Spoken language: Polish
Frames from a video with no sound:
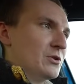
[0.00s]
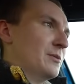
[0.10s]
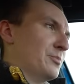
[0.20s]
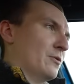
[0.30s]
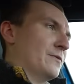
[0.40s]

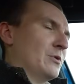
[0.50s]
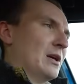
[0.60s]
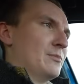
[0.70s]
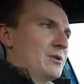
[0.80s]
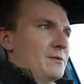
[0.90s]
Jeżeli
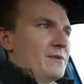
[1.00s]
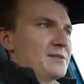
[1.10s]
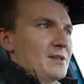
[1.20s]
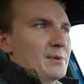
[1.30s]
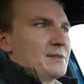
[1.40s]
porównujemy
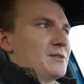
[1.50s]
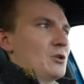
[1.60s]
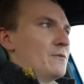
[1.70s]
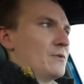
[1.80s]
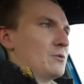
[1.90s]
wersję
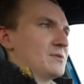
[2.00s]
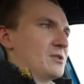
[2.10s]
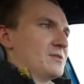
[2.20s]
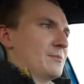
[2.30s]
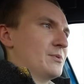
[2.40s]
benzynową z
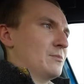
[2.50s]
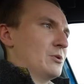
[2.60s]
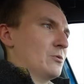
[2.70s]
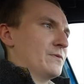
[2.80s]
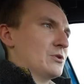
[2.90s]

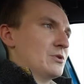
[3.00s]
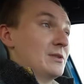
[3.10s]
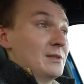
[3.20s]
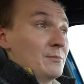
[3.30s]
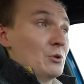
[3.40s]
dostępnymi również
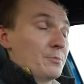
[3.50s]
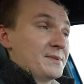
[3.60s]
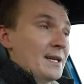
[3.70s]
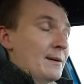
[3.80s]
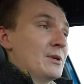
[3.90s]
innymi
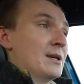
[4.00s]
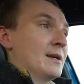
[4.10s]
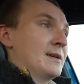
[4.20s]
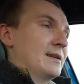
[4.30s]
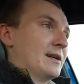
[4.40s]
opcjami,
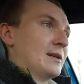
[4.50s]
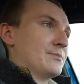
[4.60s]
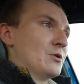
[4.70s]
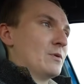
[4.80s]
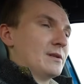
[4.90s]
jak na
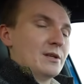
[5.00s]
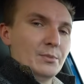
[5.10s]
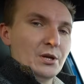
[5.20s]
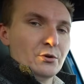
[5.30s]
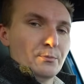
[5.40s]
przykład
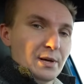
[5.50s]
hybrydą